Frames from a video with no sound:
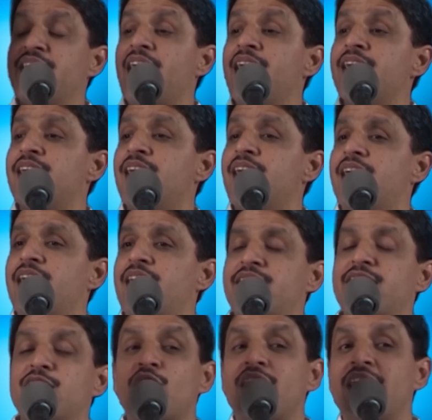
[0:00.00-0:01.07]
क्या था
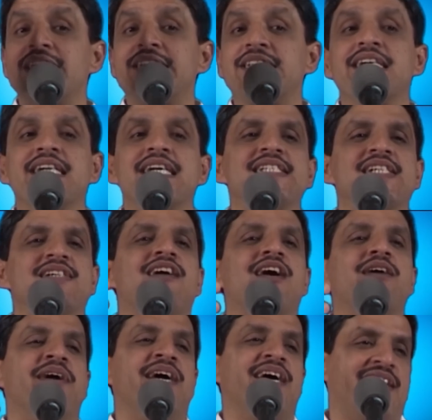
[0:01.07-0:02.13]
ये तो केजी का
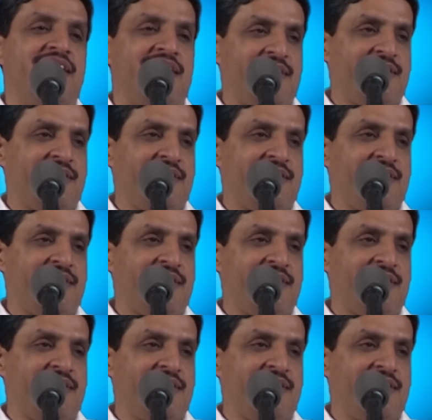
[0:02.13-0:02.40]
जवाब है